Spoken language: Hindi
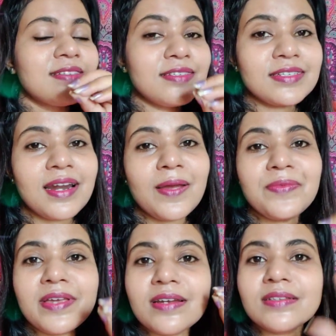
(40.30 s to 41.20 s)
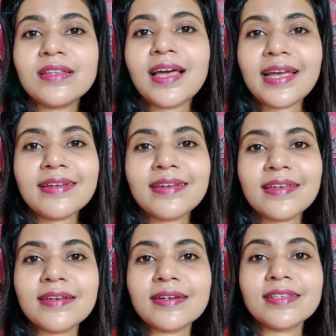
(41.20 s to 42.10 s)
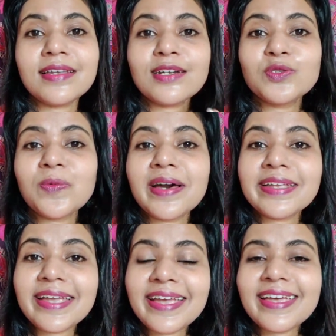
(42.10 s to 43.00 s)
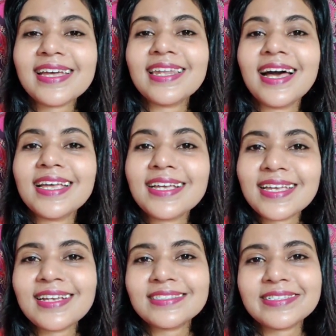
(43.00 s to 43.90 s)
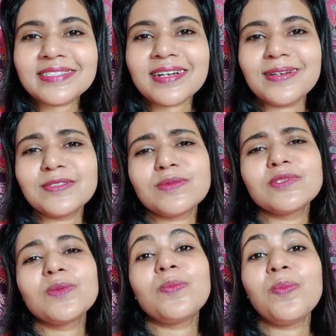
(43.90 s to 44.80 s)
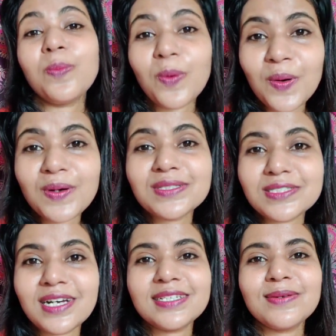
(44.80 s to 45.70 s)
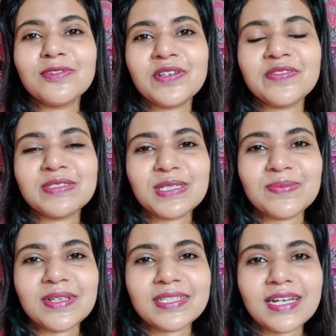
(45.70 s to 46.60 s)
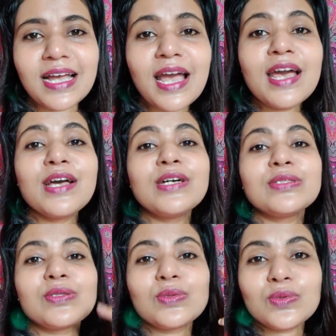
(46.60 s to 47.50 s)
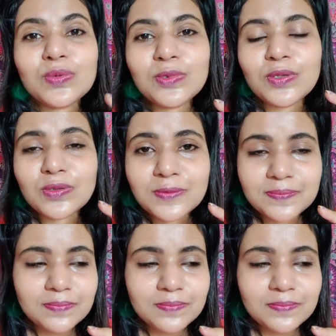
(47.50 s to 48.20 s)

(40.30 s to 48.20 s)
सब्सक्राइब नहीं करते लाइक नहीं करते यार तुम्हारी एक लाइक एक सब्सक्राइब से मुझे बहुत ज़्यादा मोटिवेशन मिलता है तो तुम लोग